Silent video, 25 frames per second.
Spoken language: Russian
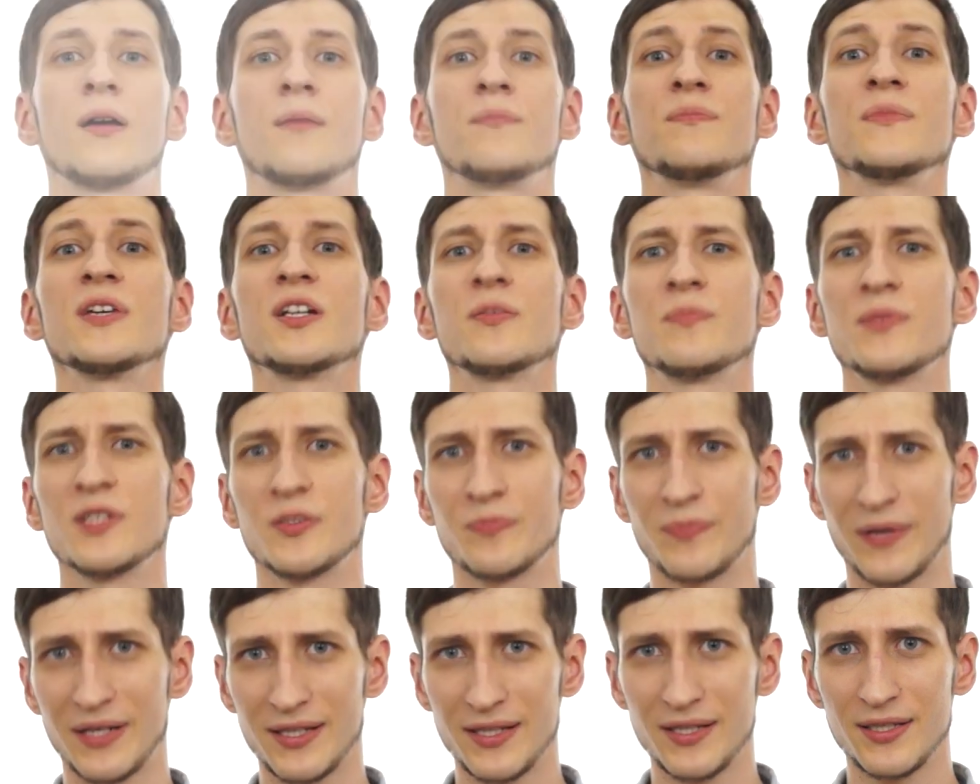Мир без
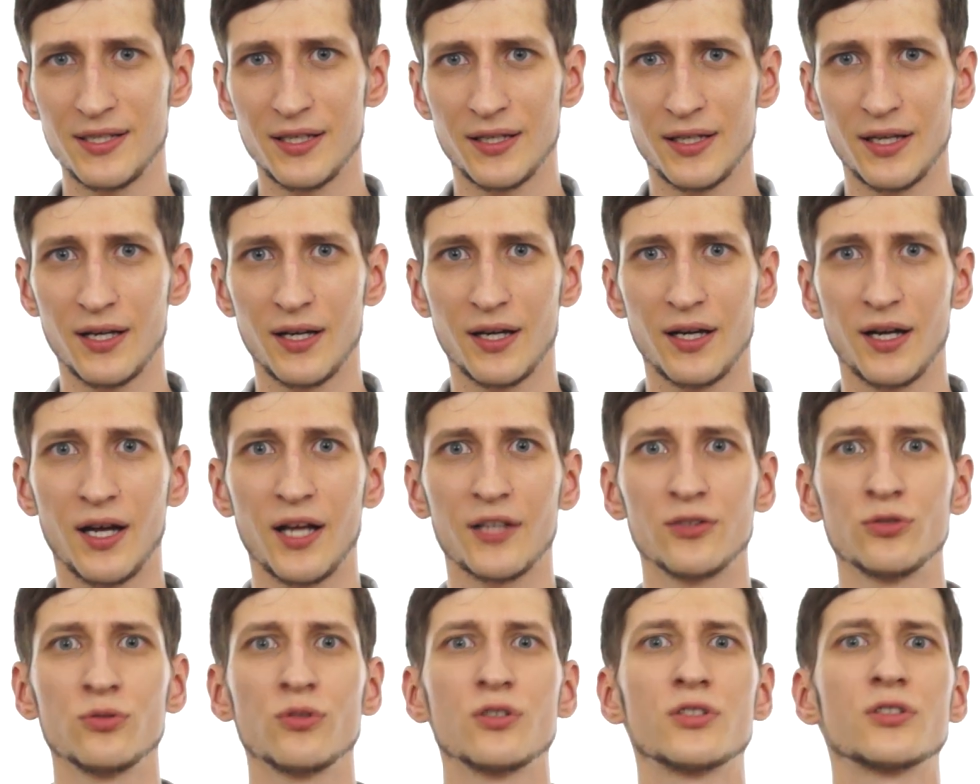политики –
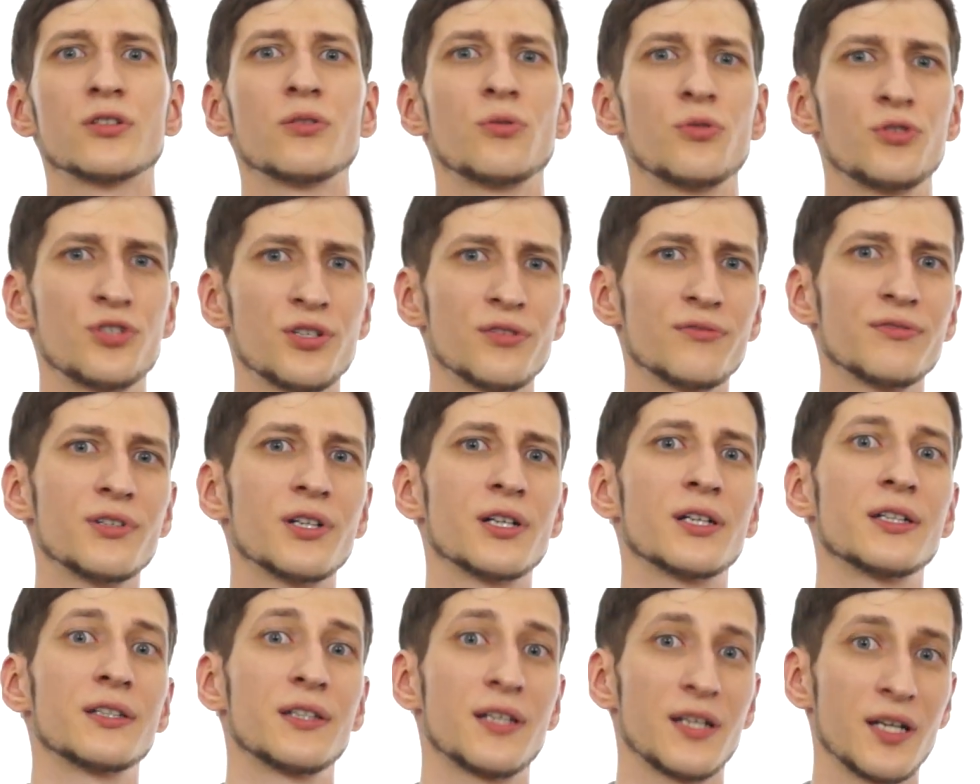одно из
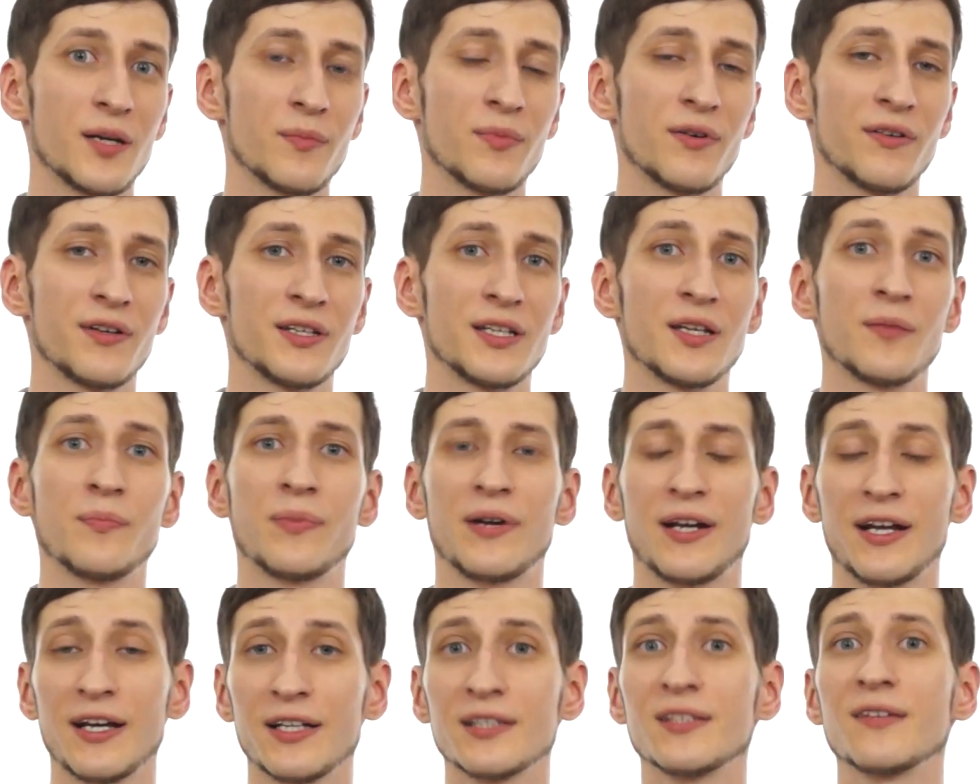ключевых требований
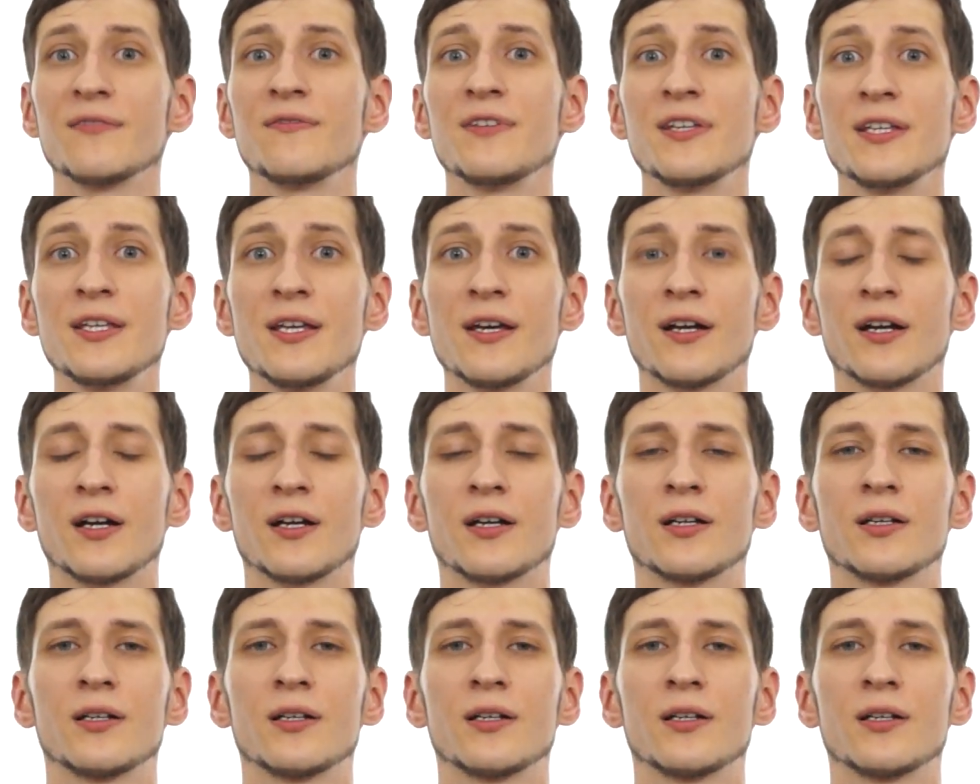проекта Венера.